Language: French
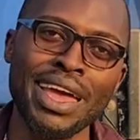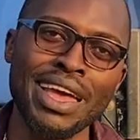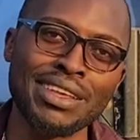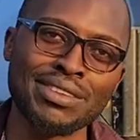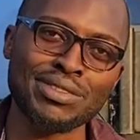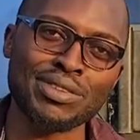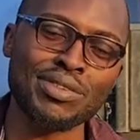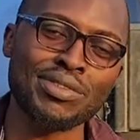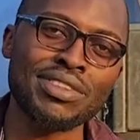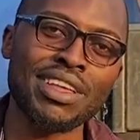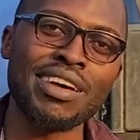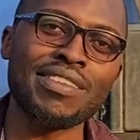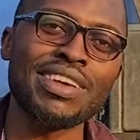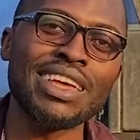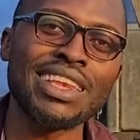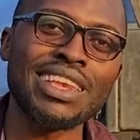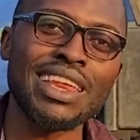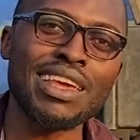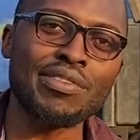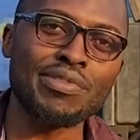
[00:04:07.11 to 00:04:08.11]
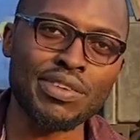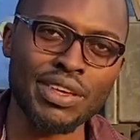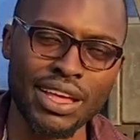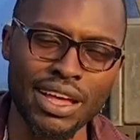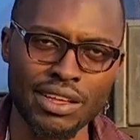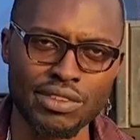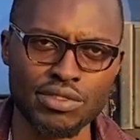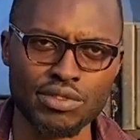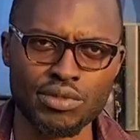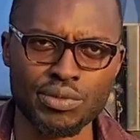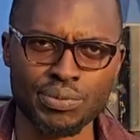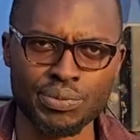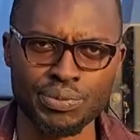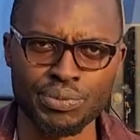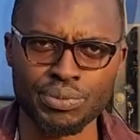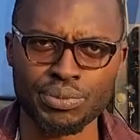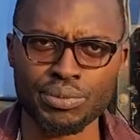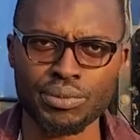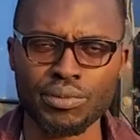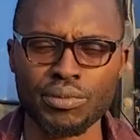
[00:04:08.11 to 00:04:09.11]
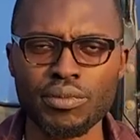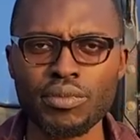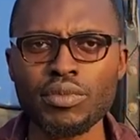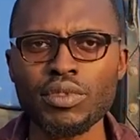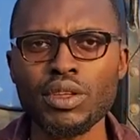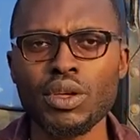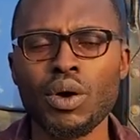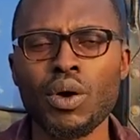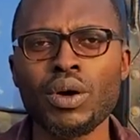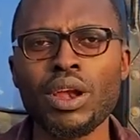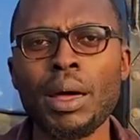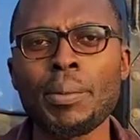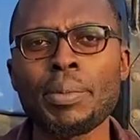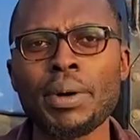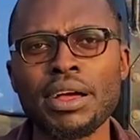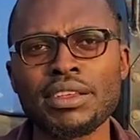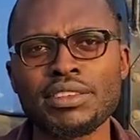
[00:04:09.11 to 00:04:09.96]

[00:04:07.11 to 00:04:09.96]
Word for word: est-ce que vous avez été efficace On a par